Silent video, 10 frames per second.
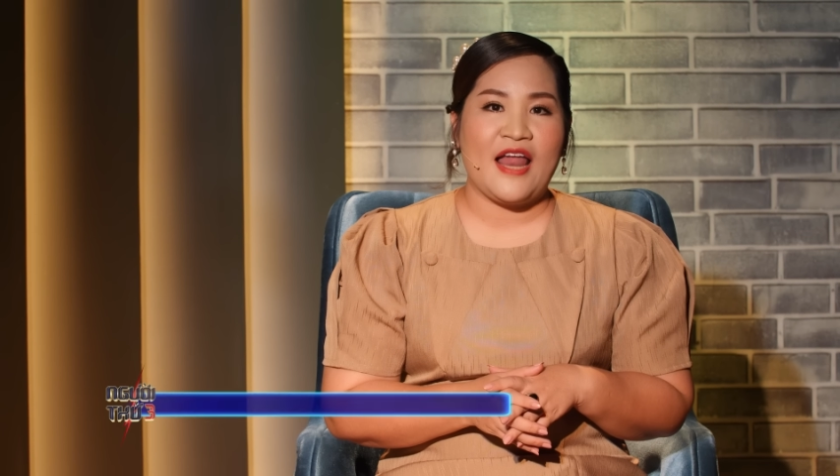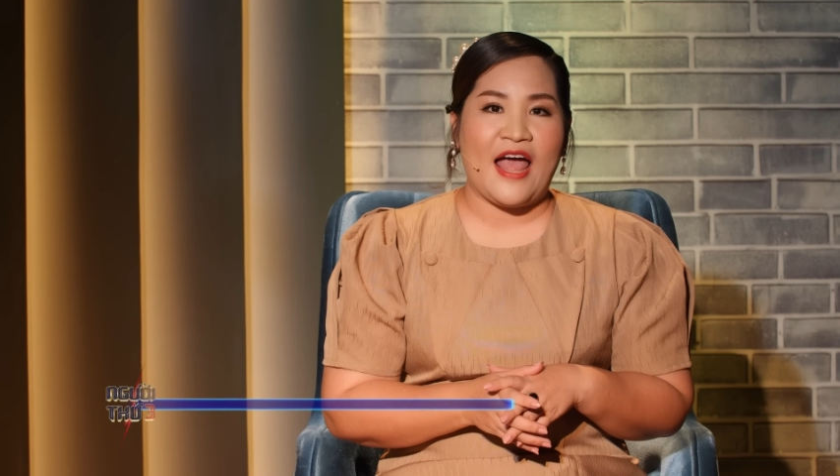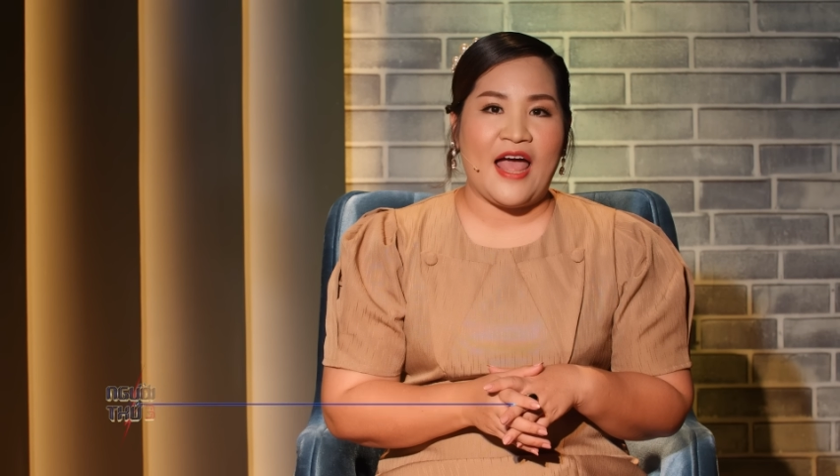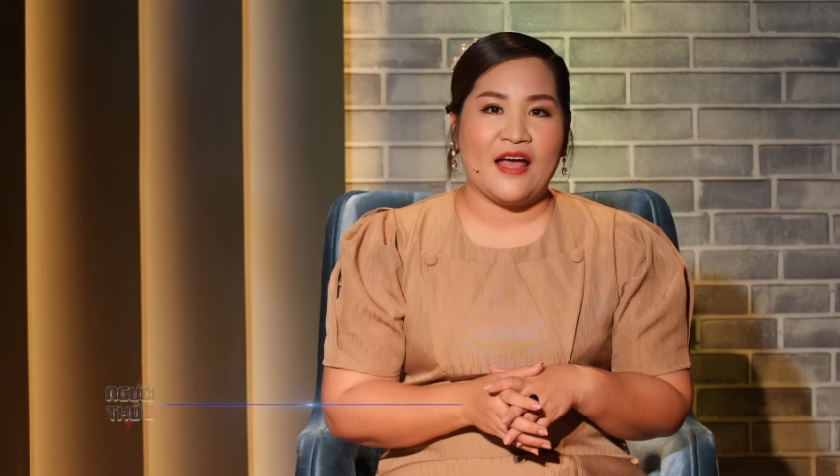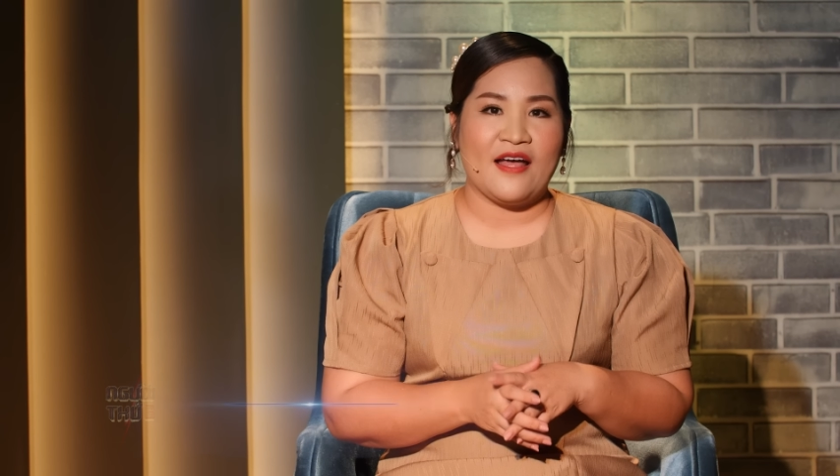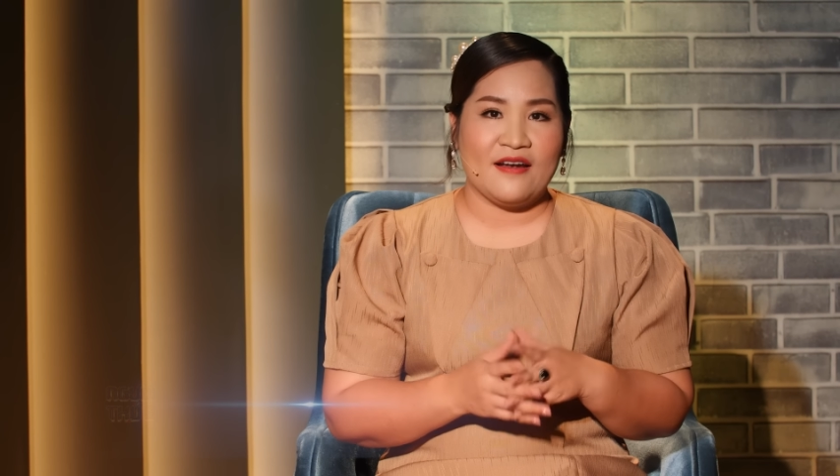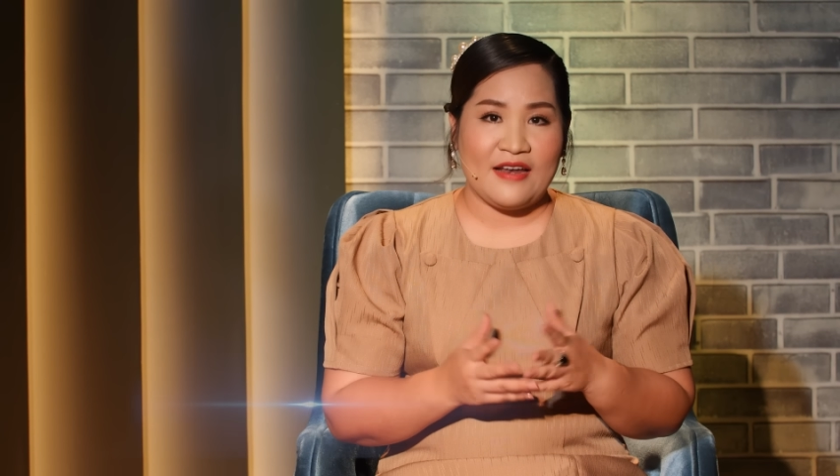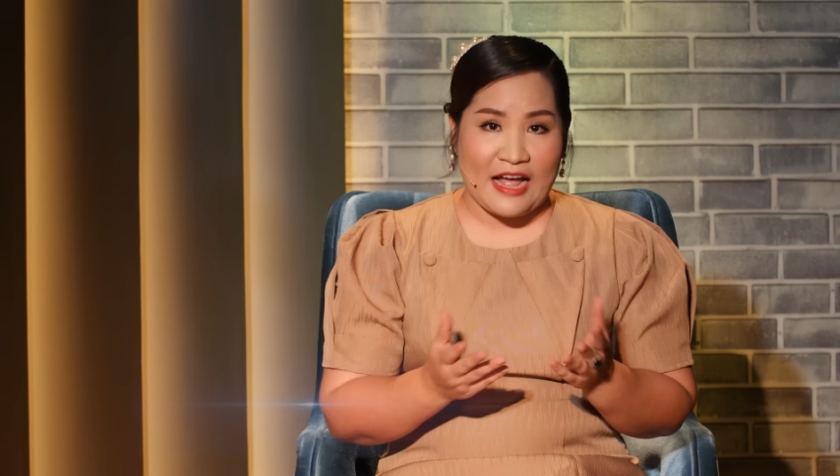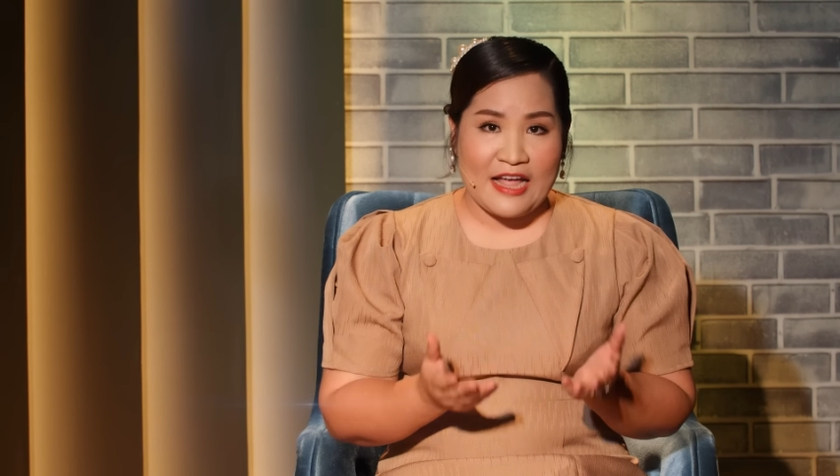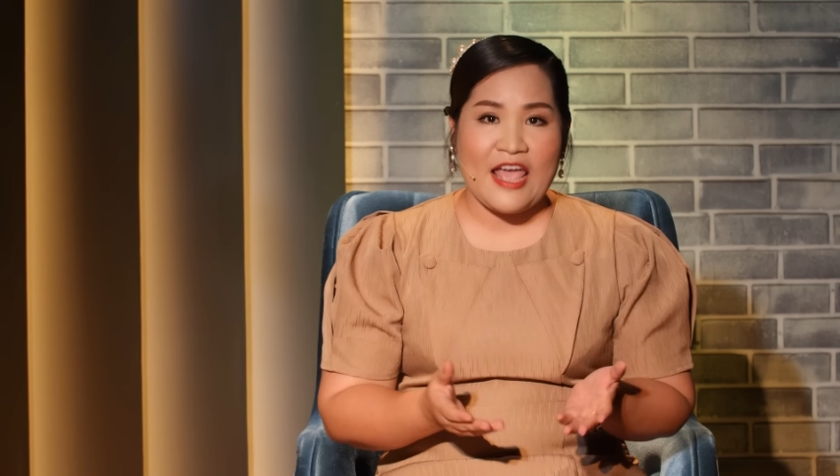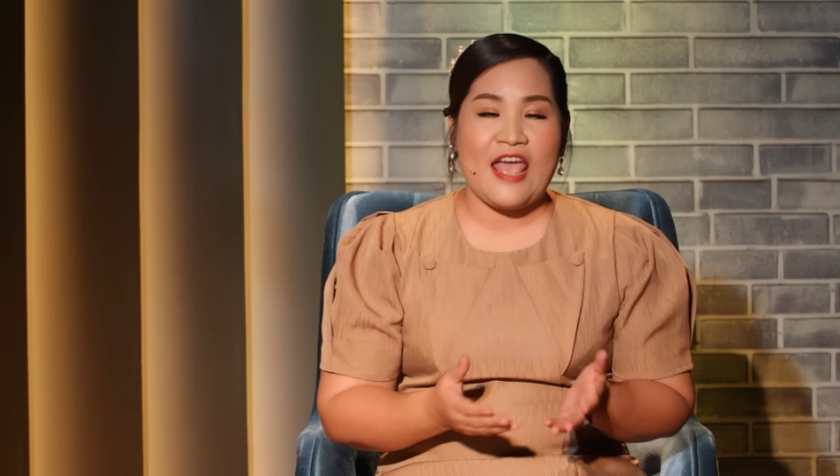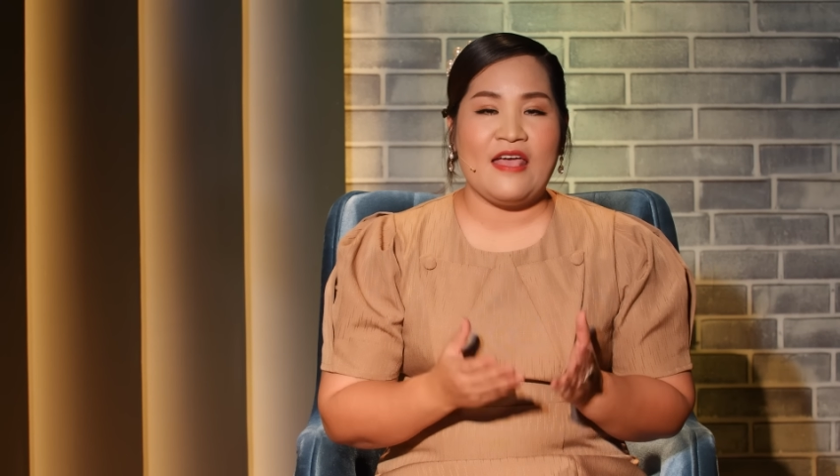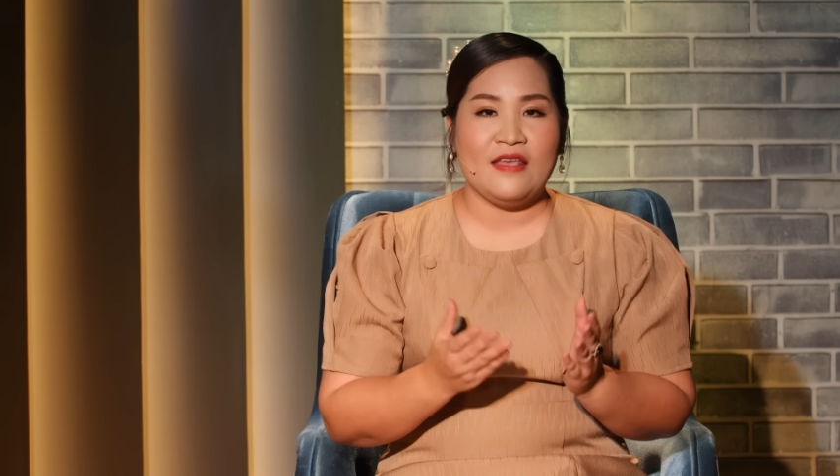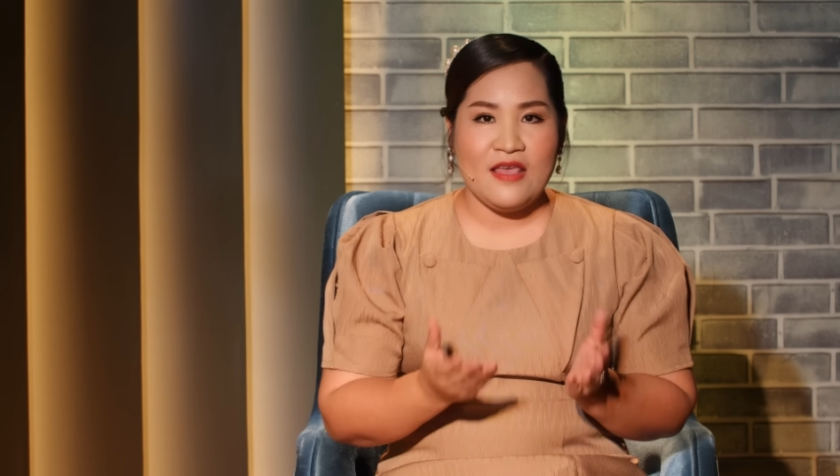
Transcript: là lắng nghe,